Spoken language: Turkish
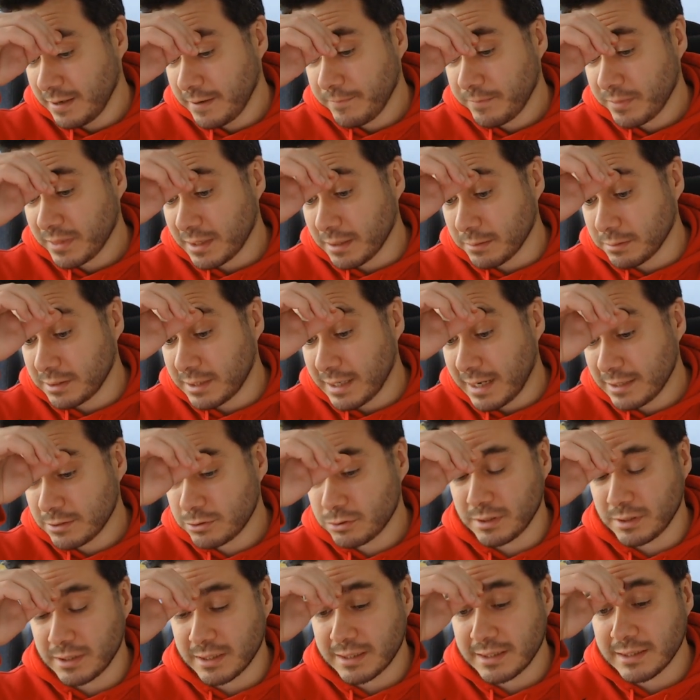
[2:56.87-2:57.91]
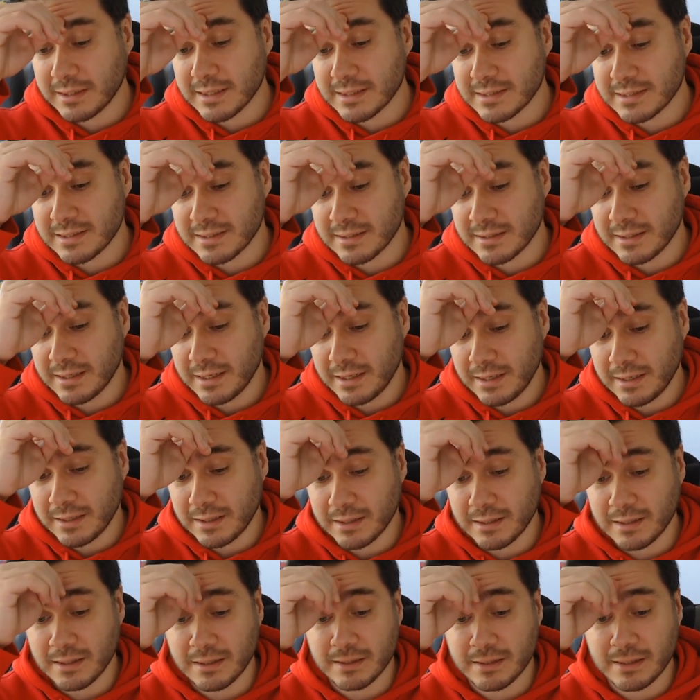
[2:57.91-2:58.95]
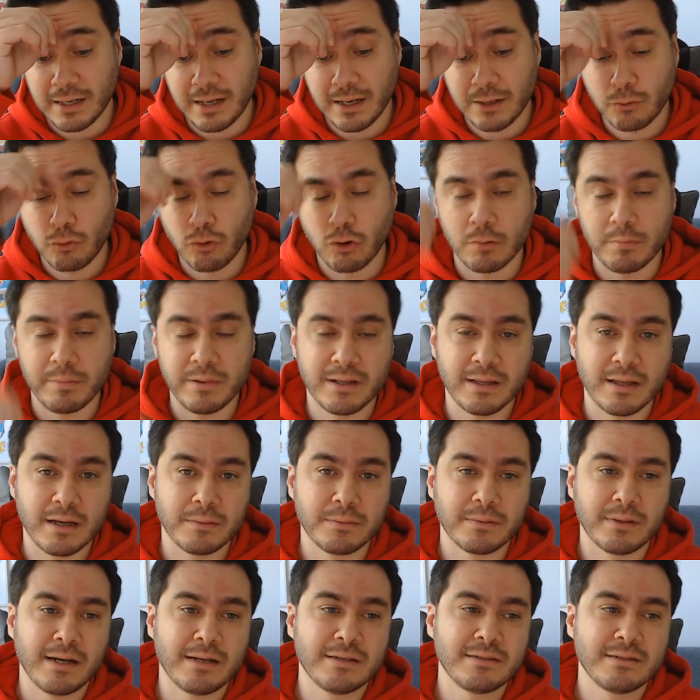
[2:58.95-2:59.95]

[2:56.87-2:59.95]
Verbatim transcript: Tabii daha sonraki nesilde e, daha Kobe, LeBron